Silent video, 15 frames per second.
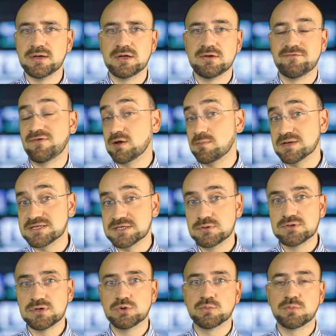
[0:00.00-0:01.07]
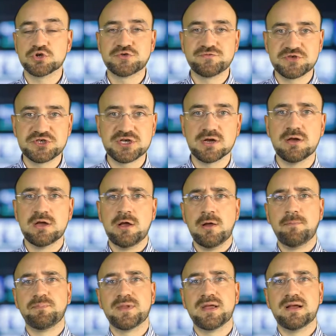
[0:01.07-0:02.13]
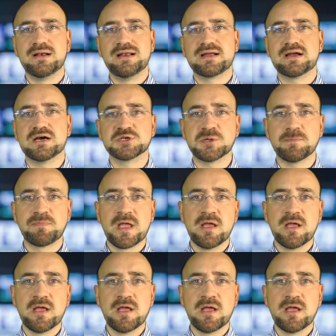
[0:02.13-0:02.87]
e, farmaceuty lub oczywiście e, lekarza.